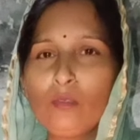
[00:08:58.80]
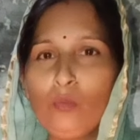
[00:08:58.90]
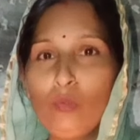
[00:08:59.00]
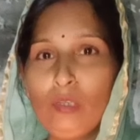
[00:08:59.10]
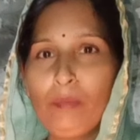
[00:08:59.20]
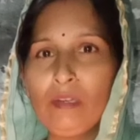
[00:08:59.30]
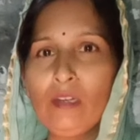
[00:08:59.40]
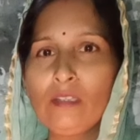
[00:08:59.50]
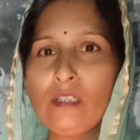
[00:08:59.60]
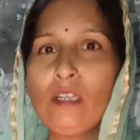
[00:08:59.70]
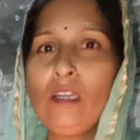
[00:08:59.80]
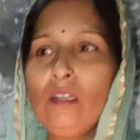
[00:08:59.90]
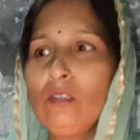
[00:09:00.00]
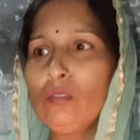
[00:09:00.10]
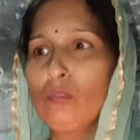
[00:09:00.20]
मूडी से रखना चाहिए
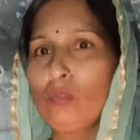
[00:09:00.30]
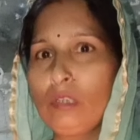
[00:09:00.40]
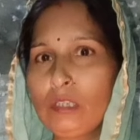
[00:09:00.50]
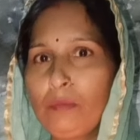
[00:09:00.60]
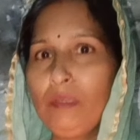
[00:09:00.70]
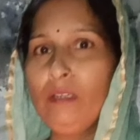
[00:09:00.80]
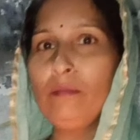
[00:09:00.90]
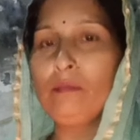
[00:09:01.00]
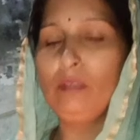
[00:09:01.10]
तो डस्टबिन